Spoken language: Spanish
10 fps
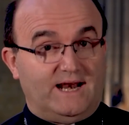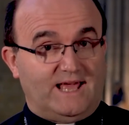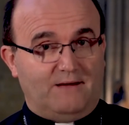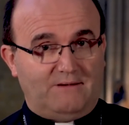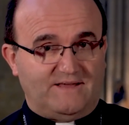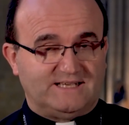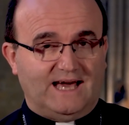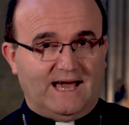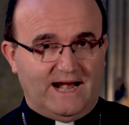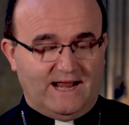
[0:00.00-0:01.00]
el que habla de
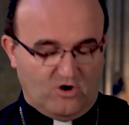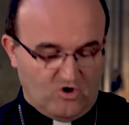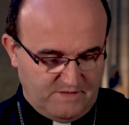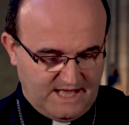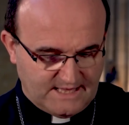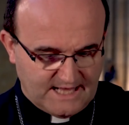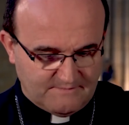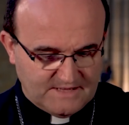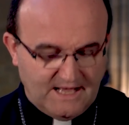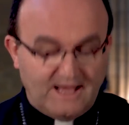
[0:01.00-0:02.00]
esta gran encomienda.